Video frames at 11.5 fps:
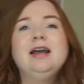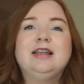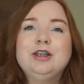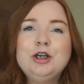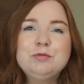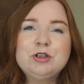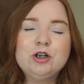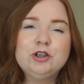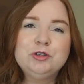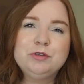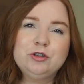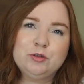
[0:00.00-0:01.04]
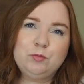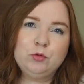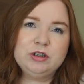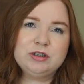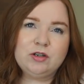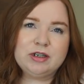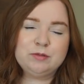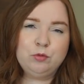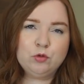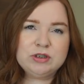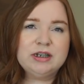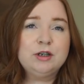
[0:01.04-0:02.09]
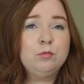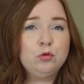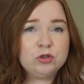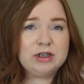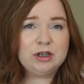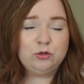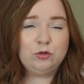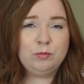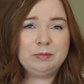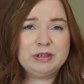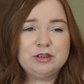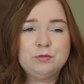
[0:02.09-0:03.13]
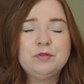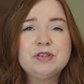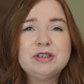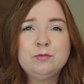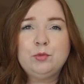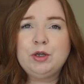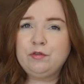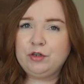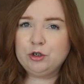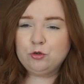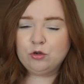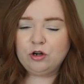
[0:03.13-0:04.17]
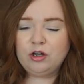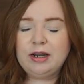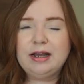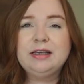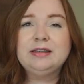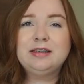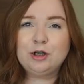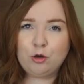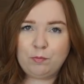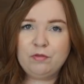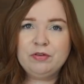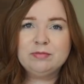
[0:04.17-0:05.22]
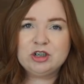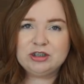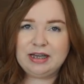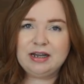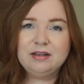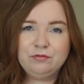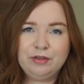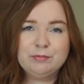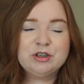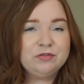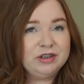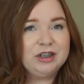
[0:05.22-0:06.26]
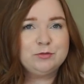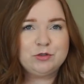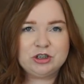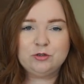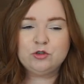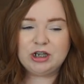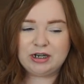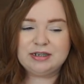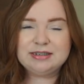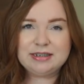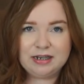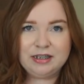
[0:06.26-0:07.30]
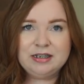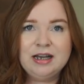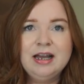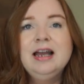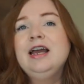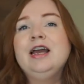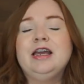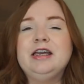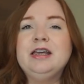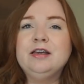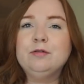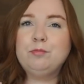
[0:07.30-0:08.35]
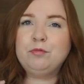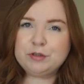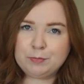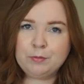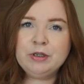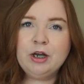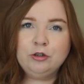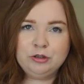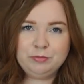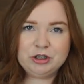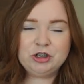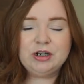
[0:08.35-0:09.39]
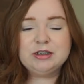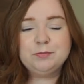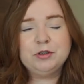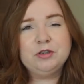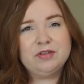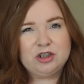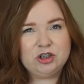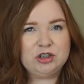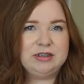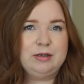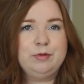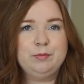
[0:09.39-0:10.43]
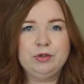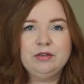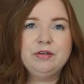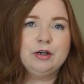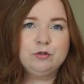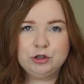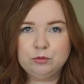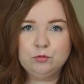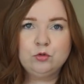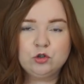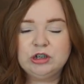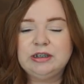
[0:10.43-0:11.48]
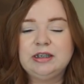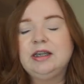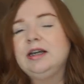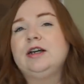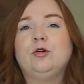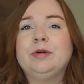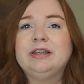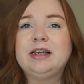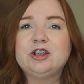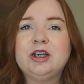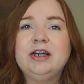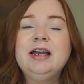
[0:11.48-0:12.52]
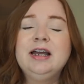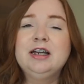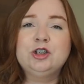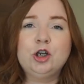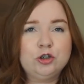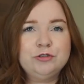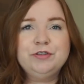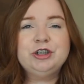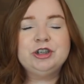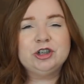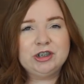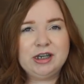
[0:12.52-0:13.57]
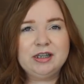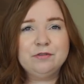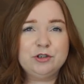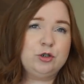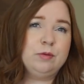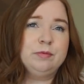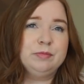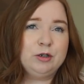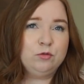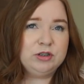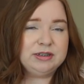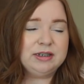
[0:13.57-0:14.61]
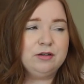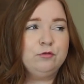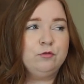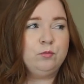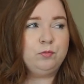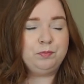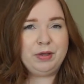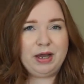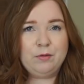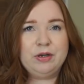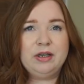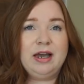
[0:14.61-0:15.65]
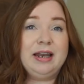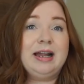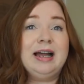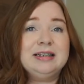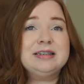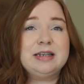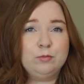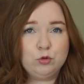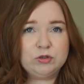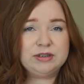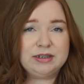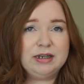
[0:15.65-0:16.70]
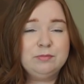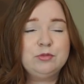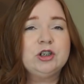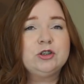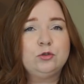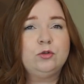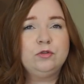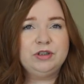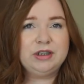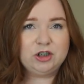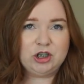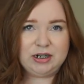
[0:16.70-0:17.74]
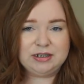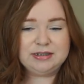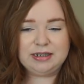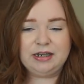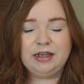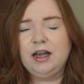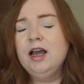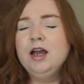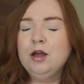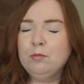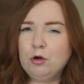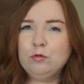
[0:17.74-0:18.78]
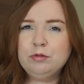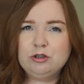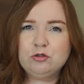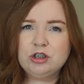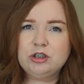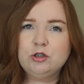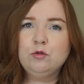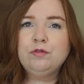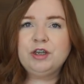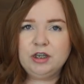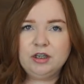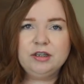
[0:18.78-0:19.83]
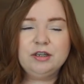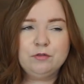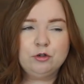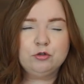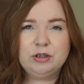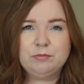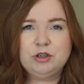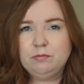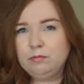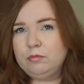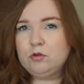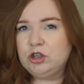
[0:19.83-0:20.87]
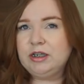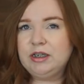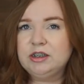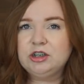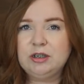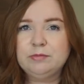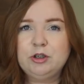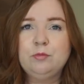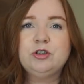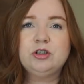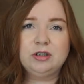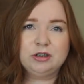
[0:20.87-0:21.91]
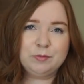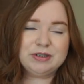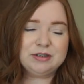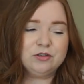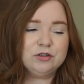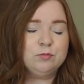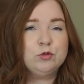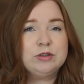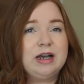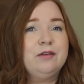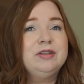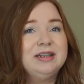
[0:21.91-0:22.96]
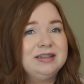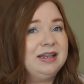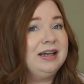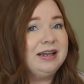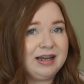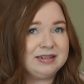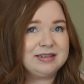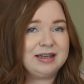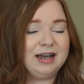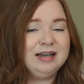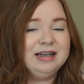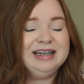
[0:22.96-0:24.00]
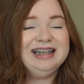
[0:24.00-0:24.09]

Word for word: No i przechodzimy do spódnic oraz bluzek. Bluzka, którą mam na sobie występuje w kilku kolorach i tylko powiem, że tak, wiem, że widać przez nią czarny stanik. I wspomnę o tym jeszcze raz, ponieważ czasami pojawiały się różne takie komentarze, że oczywiście, że ja nie wyszłabym na ulicę w białej, eleganckiej bluzce, przez którą widać czarny stanik. Mogą być różne stylówki i nie wykluczam, że można kiedyś tam zrobić to, natomiast to jest bluzka ewidentnie elegancka.